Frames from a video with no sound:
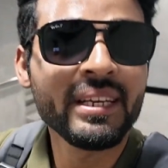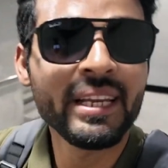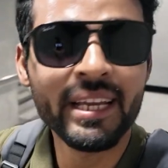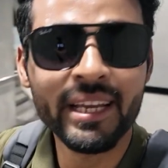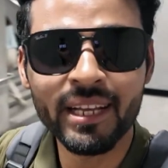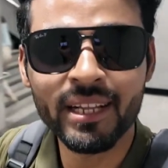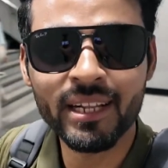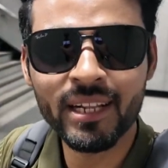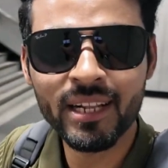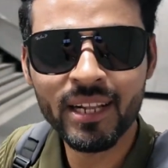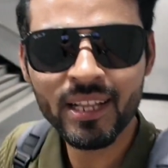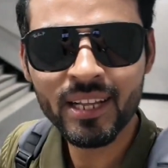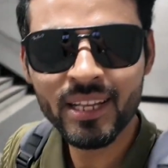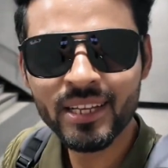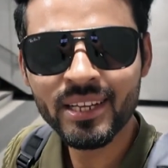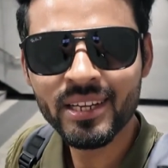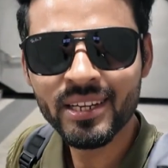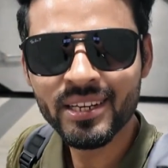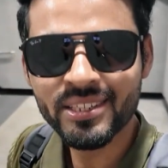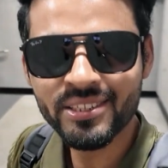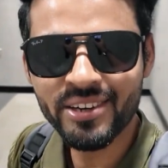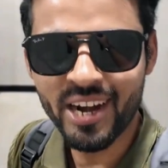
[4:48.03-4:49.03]
निकल
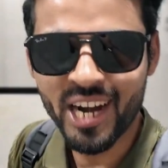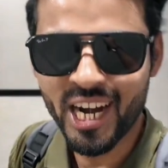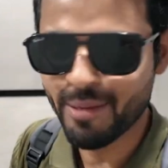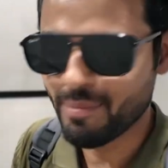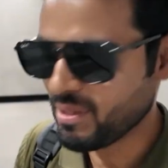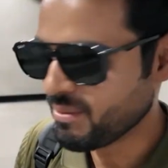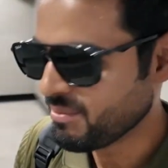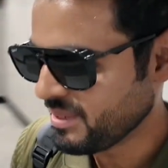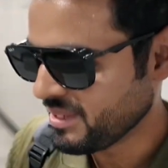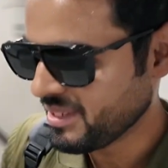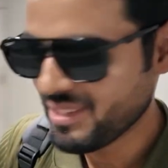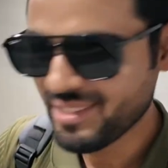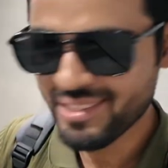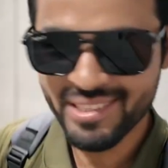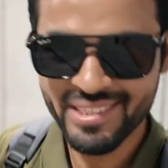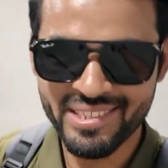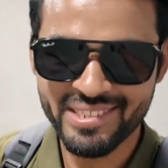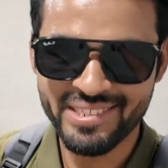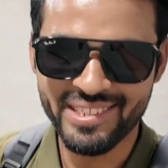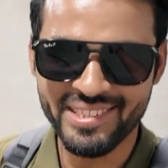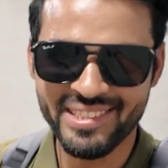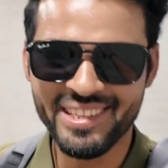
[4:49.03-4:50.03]
चाइना अभी भी
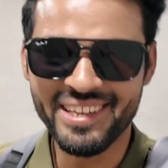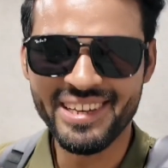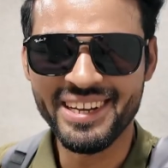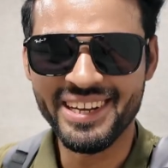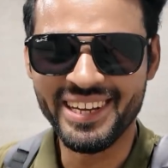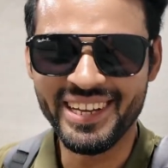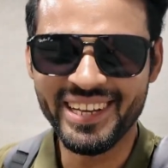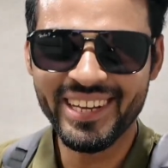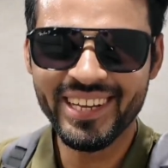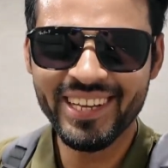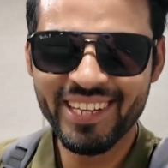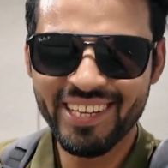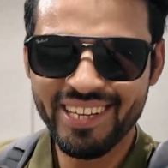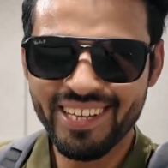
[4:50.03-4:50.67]
ज़िंदा है